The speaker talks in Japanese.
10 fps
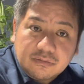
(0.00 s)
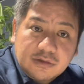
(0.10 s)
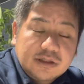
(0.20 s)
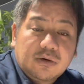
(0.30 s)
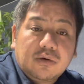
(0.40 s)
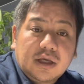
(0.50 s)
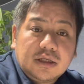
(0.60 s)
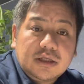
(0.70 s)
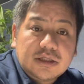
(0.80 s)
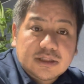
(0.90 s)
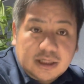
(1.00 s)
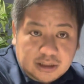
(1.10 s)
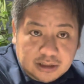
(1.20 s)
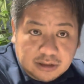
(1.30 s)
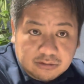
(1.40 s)
なぜこれだけ認知され
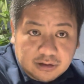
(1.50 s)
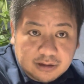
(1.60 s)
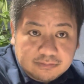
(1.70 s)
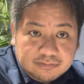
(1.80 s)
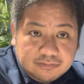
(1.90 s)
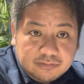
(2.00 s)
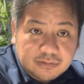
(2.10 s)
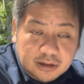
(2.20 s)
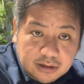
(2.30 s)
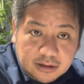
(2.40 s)
ていないのか、ね